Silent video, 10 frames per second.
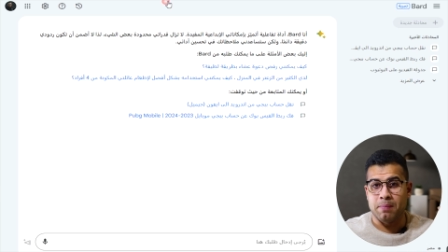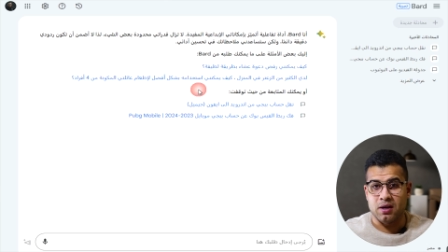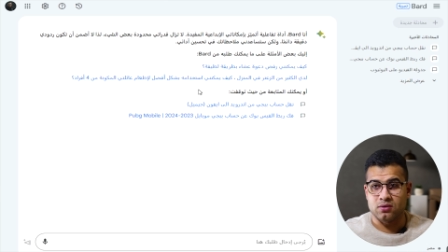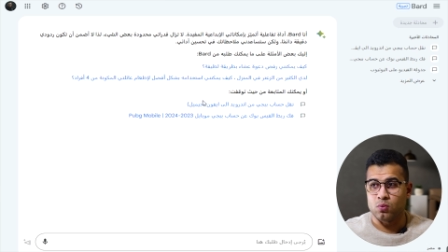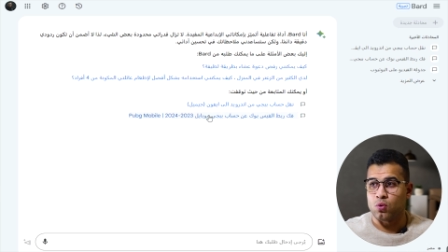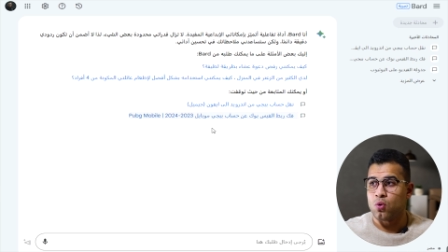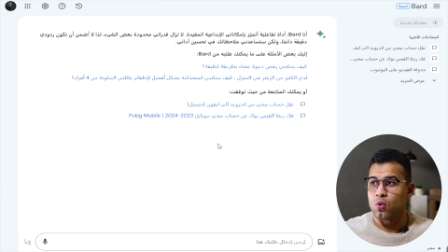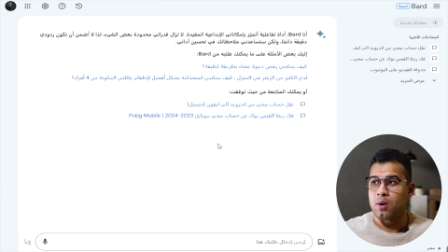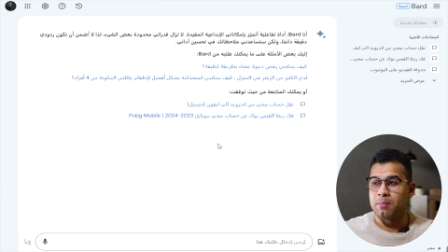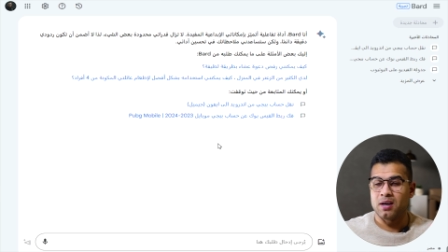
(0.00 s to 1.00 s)
بارت
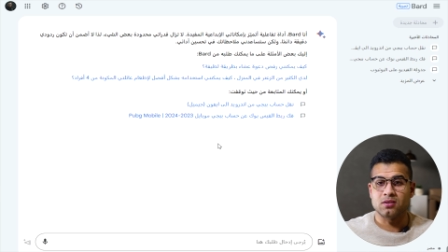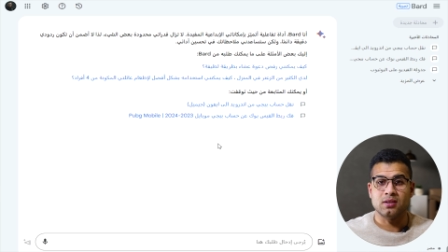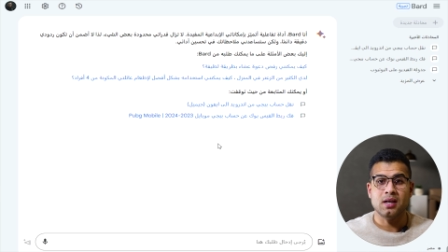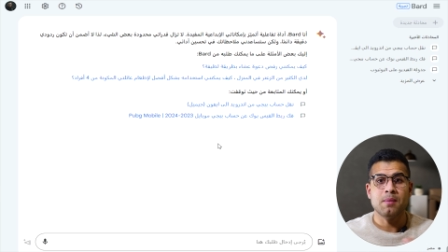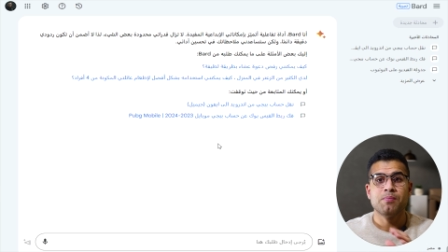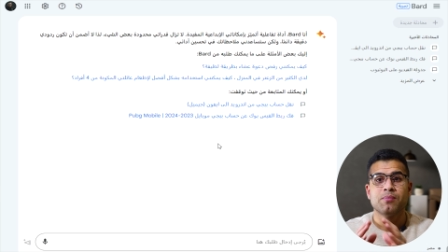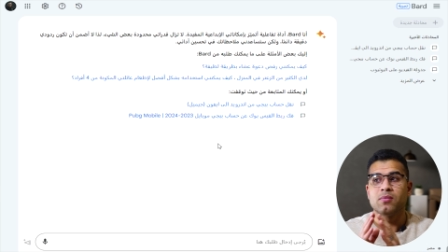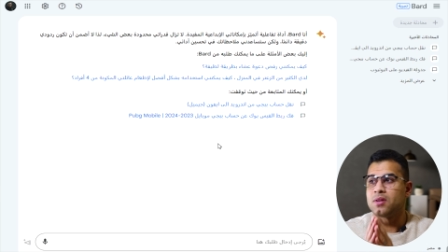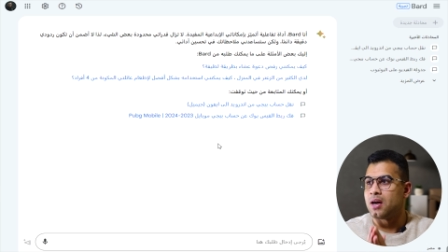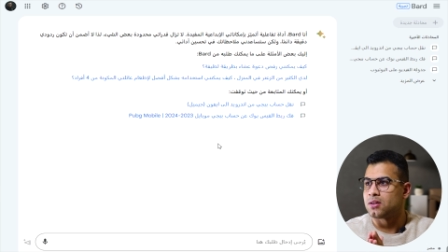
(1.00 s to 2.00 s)
وجوجل بارت ده
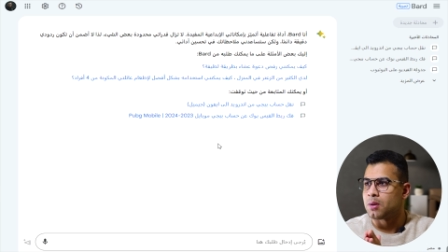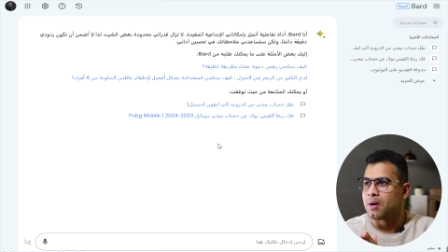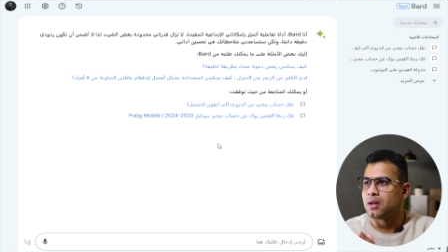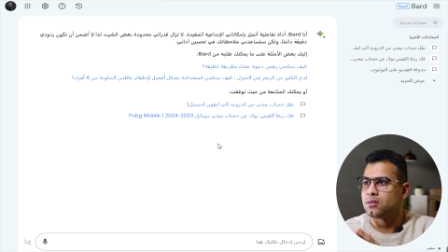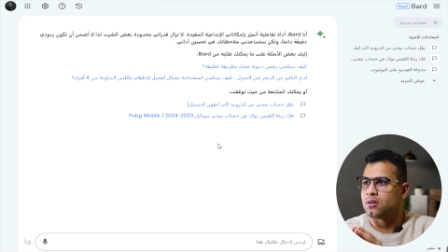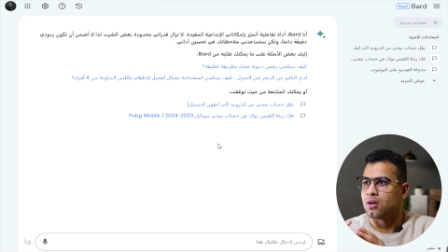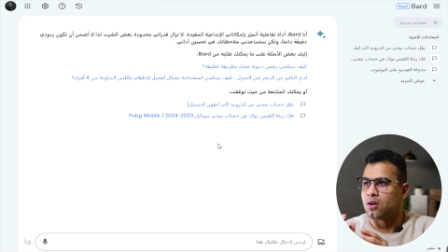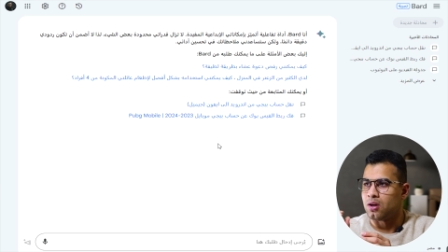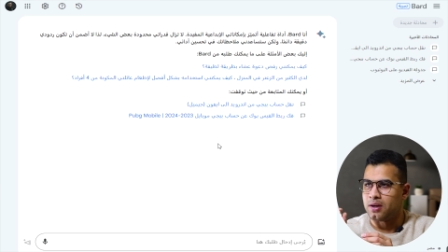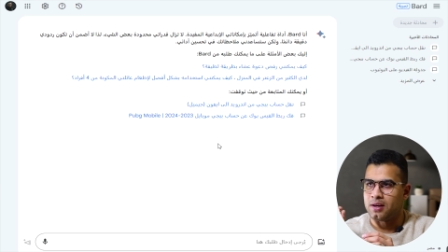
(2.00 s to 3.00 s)
ده طبعا
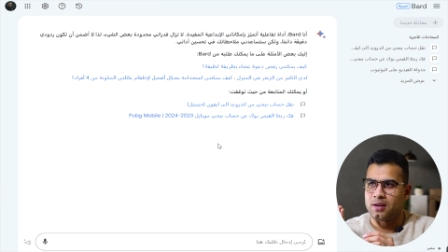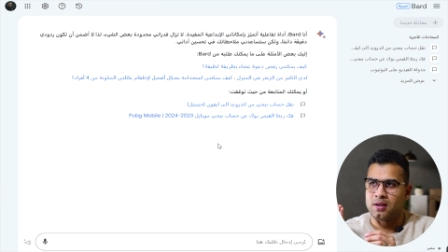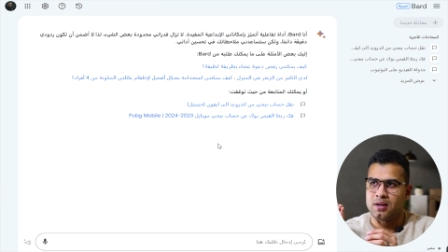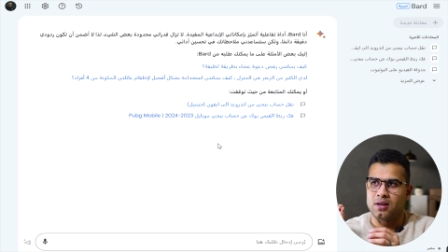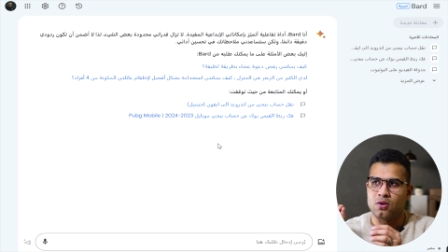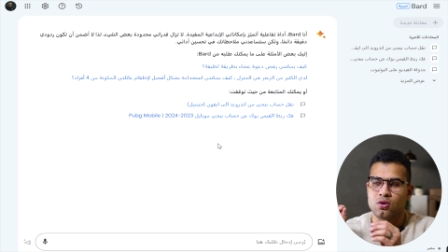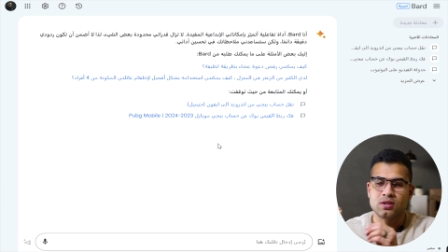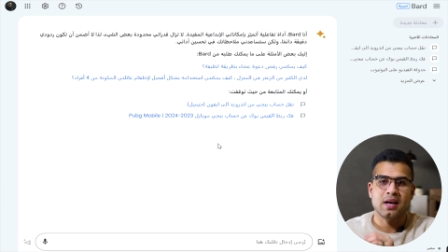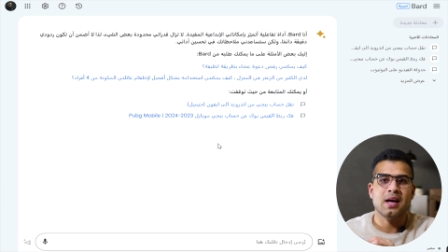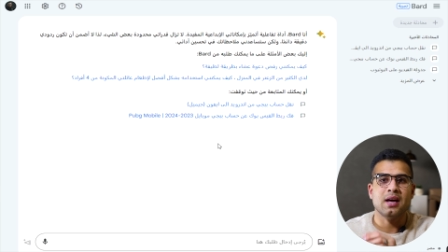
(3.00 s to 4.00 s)

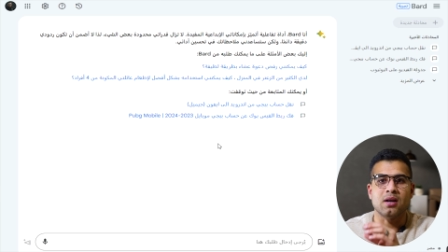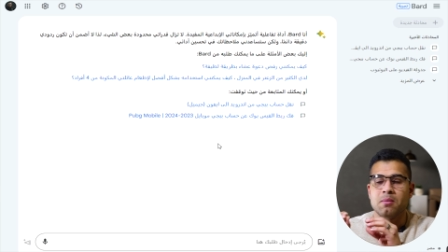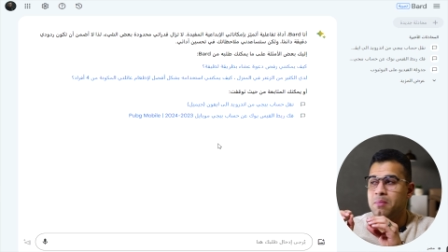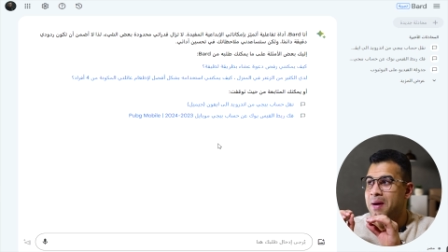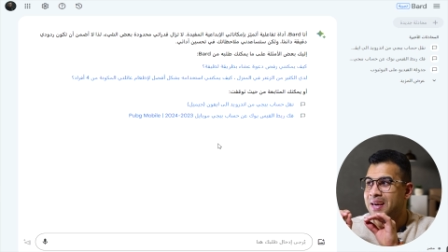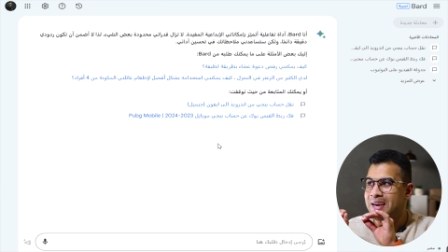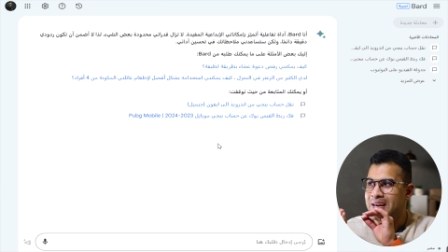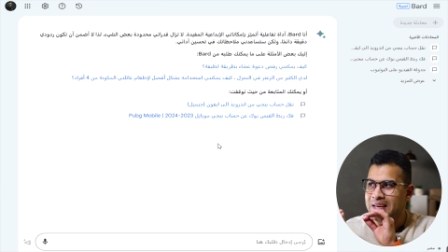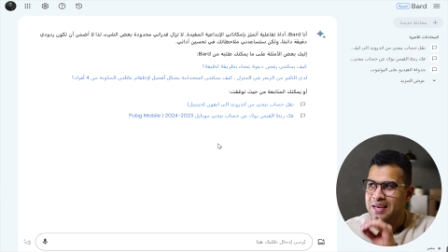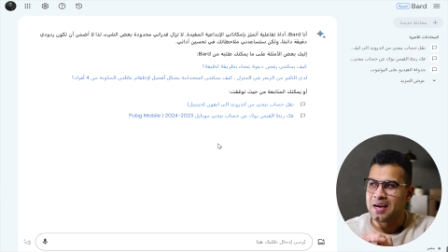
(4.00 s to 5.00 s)
النسخة
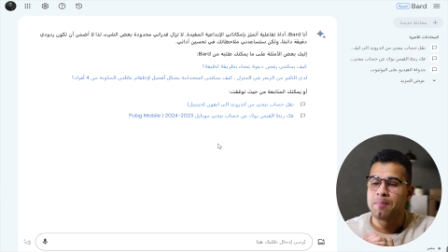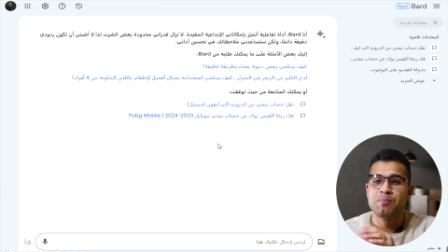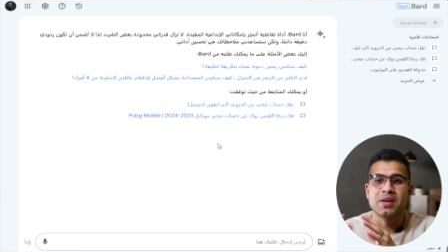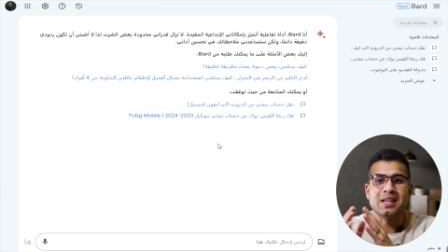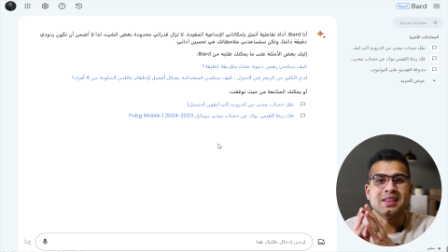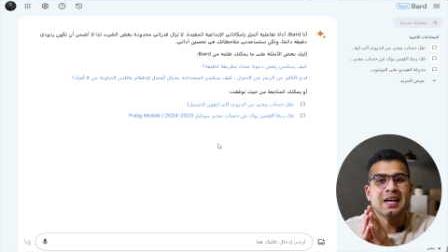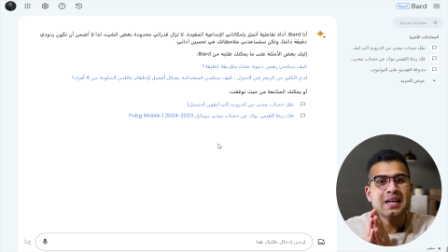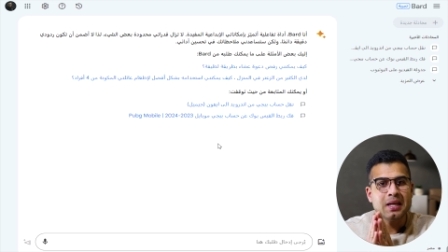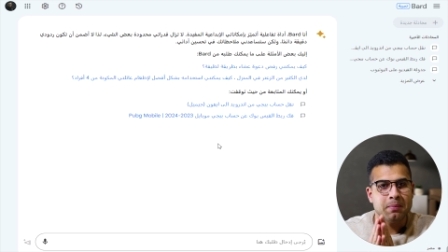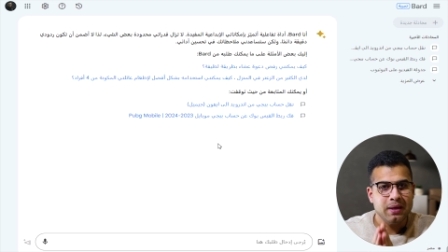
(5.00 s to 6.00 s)
المجانية
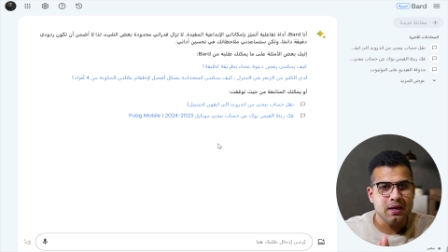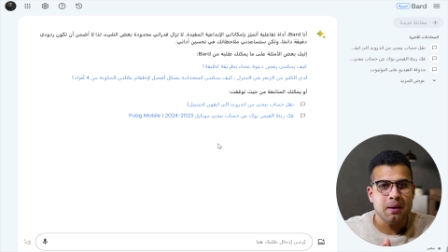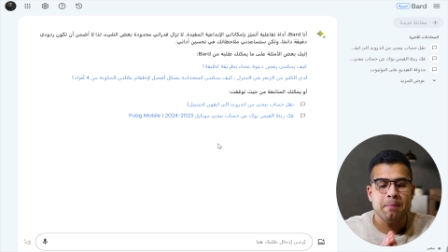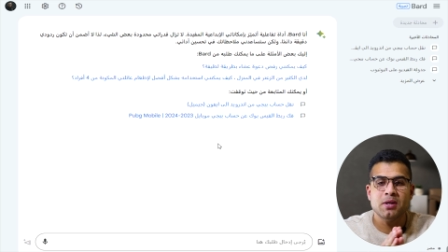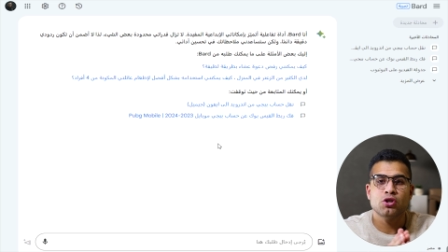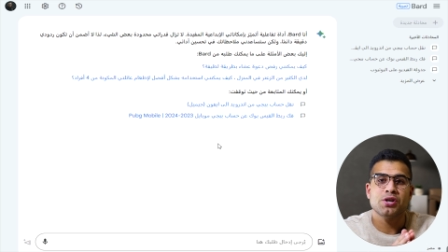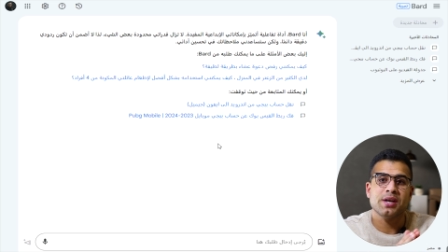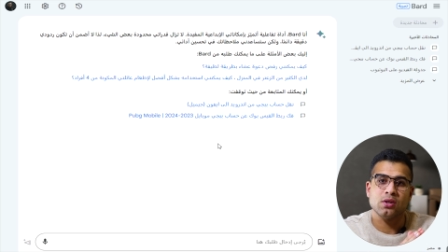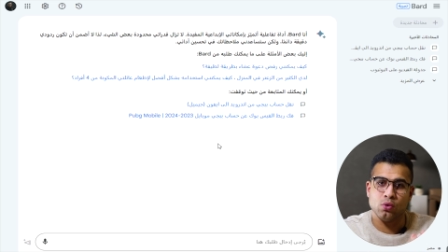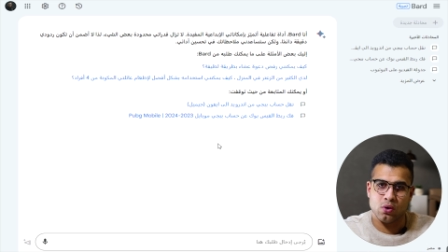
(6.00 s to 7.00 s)
التجريبية من
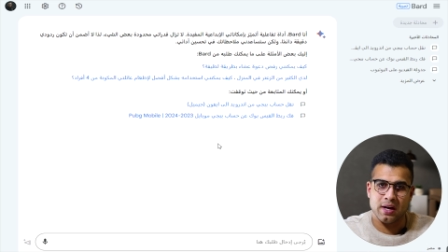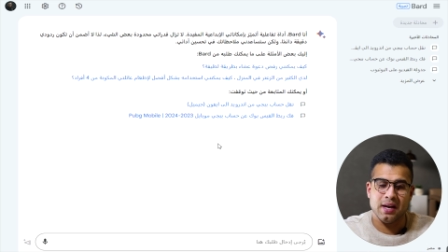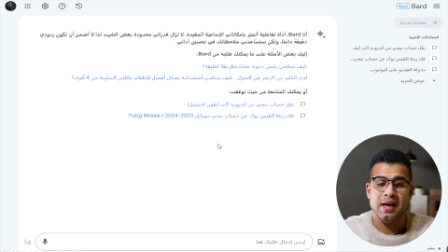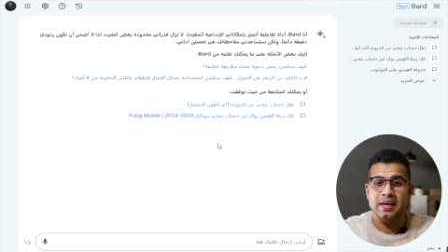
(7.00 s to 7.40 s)
شركة جوجل